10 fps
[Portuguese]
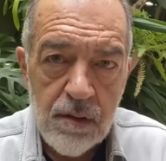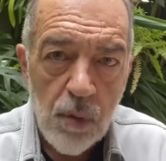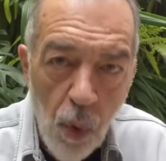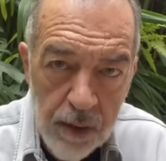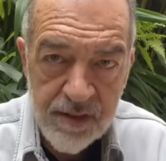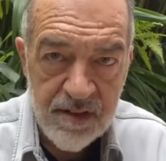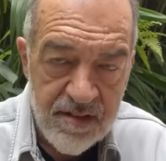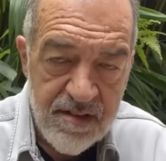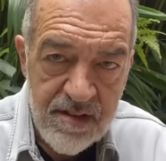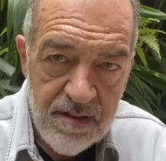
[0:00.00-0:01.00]

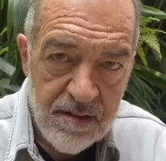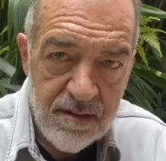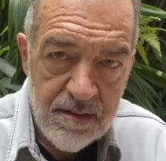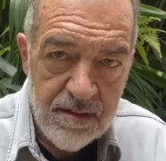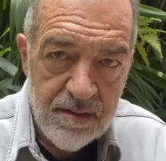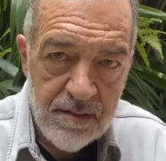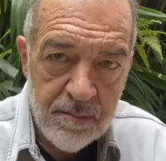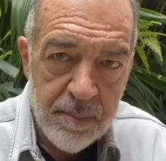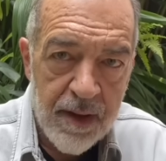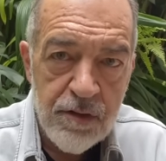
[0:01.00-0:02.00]
cotas
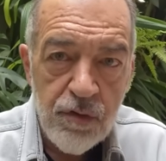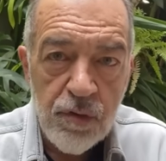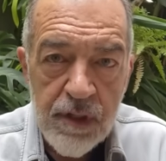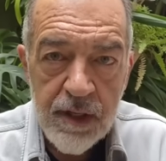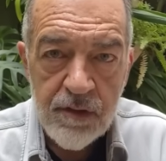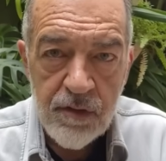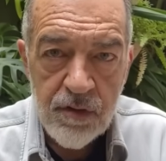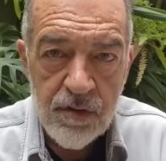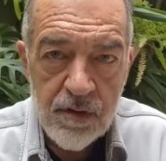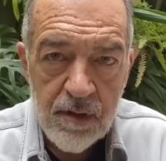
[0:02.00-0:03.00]
para
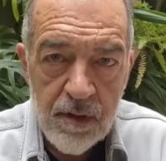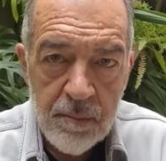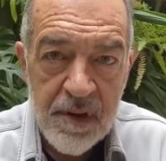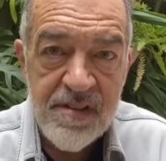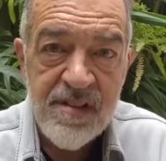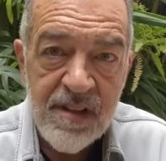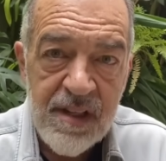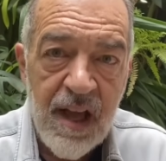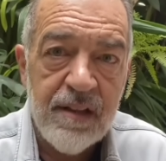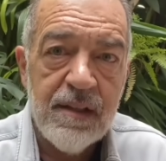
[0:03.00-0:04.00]
estudantes, mas se
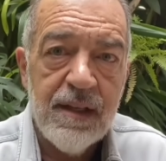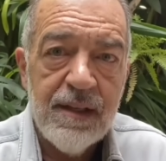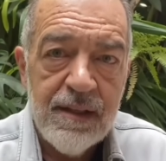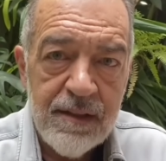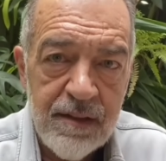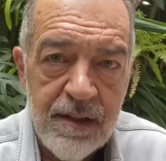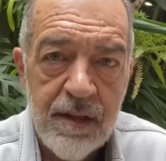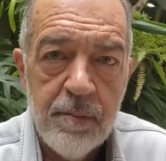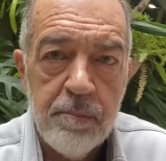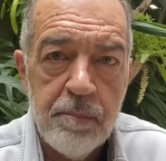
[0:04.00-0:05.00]
trata
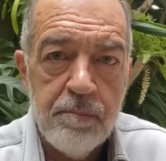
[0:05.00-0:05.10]
de